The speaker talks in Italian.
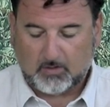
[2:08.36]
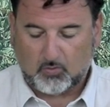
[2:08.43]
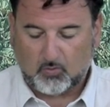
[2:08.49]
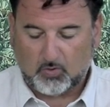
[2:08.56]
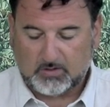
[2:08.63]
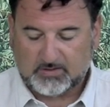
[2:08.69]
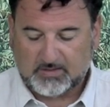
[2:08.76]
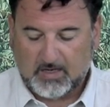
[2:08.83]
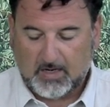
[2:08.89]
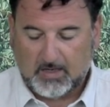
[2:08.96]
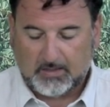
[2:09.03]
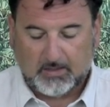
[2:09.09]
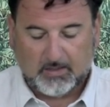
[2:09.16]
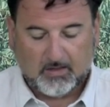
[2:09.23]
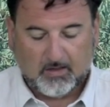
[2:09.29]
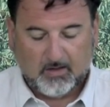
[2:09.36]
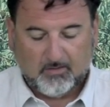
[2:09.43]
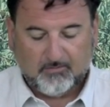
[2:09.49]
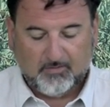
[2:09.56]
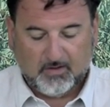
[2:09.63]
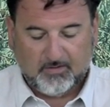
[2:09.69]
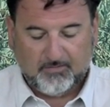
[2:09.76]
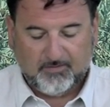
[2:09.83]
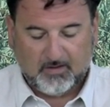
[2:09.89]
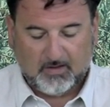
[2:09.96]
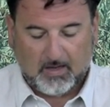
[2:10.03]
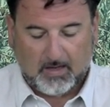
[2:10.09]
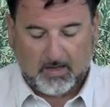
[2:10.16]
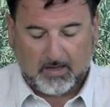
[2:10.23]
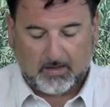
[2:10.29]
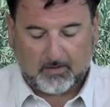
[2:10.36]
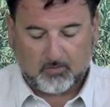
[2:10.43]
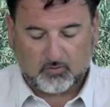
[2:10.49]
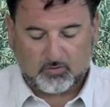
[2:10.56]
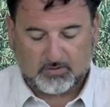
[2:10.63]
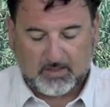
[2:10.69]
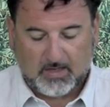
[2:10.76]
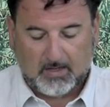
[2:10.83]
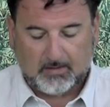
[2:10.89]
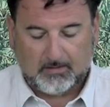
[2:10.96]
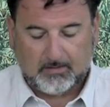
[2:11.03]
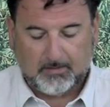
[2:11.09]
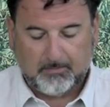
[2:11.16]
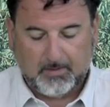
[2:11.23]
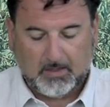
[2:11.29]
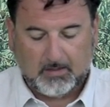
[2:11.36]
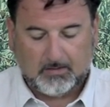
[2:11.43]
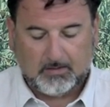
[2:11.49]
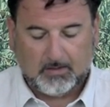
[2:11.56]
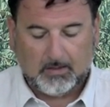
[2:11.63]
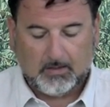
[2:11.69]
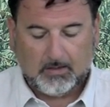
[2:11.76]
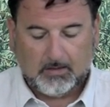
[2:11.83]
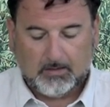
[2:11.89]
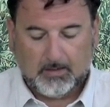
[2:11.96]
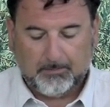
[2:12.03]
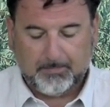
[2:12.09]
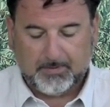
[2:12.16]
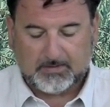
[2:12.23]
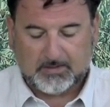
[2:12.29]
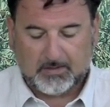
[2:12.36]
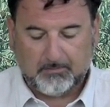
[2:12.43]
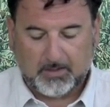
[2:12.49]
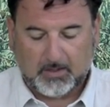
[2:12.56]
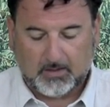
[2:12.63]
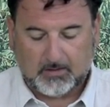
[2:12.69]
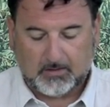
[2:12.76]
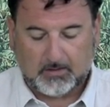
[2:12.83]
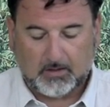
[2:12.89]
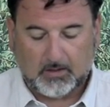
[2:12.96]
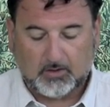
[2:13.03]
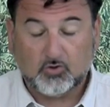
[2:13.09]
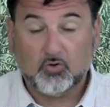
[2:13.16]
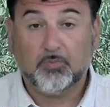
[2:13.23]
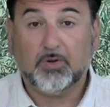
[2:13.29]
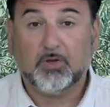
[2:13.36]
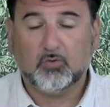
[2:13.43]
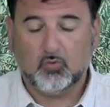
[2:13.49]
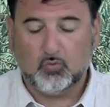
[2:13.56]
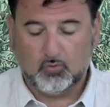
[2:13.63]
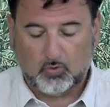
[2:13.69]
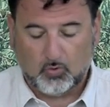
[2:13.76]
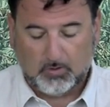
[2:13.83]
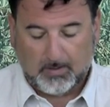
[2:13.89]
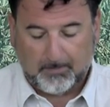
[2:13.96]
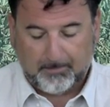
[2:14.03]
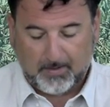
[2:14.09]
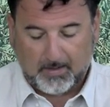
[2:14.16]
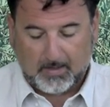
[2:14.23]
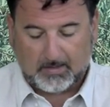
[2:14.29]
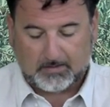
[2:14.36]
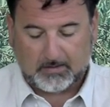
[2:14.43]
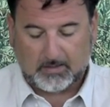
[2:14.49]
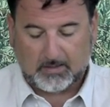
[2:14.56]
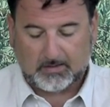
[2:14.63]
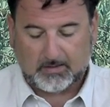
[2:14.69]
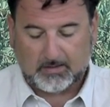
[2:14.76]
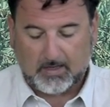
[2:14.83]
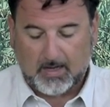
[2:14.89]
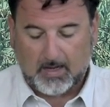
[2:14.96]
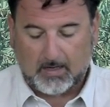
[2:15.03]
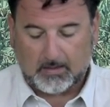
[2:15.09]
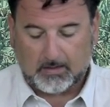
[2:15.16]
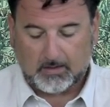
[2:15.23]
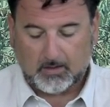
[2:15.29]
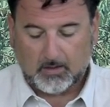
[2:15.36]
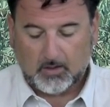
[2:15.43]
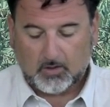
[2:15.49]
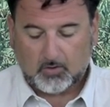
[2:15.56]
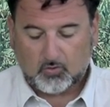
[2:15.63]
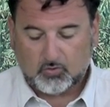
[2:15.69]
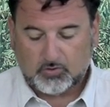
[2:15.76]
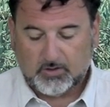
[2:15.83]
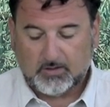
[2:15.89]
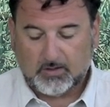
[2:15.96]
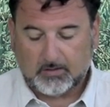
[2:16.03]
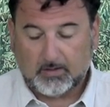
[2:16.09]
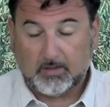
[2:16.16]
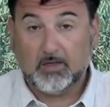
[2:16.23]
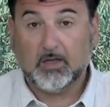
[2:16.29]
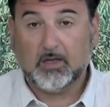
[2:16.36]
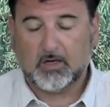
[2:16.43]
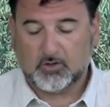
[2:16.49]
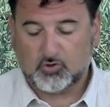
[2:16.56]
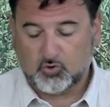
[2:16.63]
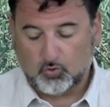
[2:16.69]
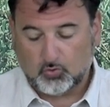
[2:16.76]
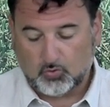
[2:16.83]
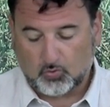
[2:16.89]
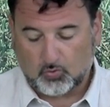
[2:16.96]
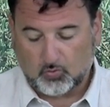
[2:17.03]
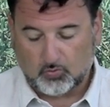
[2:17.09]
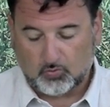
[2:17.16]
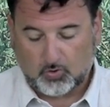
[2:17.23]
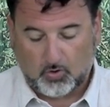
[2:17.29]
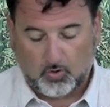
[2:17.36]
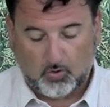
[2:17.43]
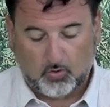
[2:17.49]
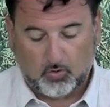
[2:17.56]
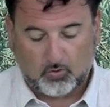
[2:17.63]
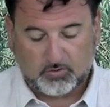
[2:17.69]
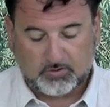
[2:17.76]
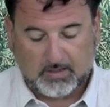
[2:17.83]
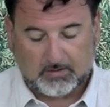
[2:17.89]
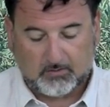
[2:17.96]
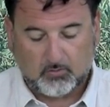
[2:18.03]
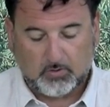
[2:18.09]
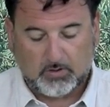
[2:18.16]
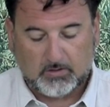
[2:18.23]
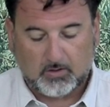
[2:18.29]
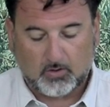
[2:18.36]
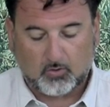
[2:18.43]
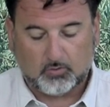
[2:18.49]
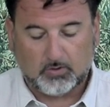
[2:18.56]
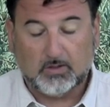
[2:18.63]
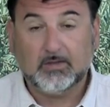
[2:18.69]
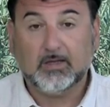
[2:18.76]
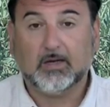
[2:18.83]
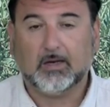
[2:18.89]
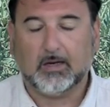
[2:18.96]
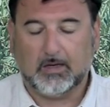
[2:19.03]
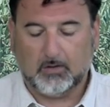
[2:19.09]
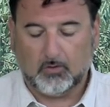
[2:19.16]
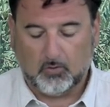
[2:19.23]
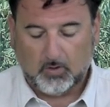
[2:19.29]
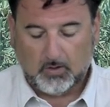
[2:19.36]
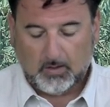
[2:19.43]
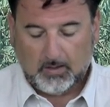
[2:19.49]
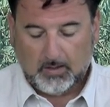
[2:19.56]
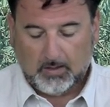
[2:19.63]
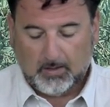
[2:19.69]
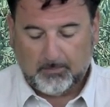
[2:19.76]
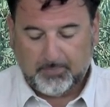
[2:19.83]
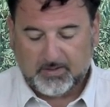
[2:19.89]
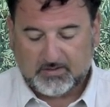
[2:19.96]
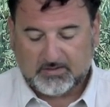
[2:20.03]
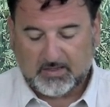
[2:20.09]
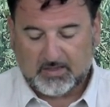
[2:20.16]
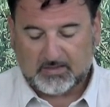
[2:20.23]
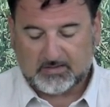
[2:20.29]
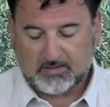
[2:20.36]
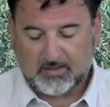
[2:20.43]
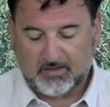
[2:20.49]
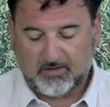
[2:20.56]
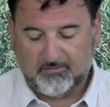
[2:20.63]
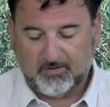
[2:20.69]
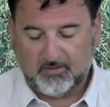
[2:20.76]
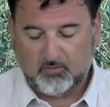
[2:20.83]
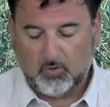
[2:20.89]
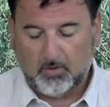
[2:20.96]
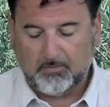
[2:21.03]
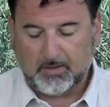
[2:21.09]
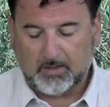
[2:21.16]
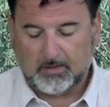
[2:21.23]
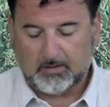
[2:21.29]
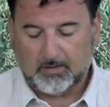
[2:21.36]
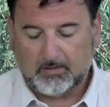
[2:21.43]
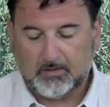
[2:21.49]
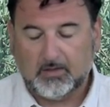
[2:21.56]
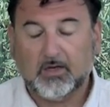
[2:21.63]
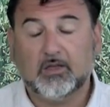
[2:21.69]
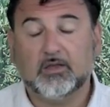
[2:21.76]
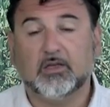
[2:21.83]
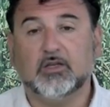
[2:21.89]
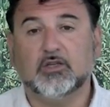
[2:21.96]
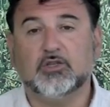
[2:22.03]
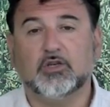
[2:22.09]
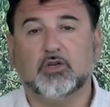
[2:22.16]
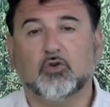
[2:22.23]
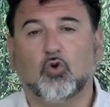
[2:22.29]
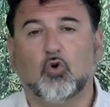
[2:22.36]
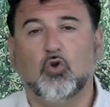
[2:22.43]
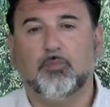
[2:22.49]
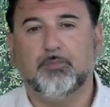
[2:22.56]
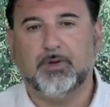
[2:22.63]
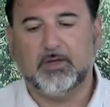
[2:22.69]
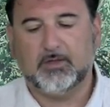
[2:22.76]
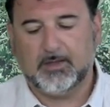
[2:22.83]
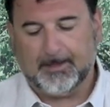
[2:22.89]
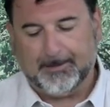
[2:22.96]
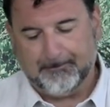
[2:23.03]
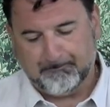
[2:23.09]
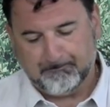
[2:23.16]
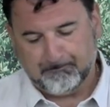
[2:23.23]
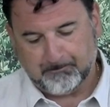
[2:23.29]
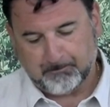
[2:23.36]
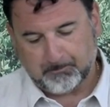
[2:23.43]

ancora sani, verificare costantemente gli appezzamenti e soprattutto gli apparati radicali, così da tenere sotto controllo lo stato idrico del terreno e la presenza eventualmente di radici colpite.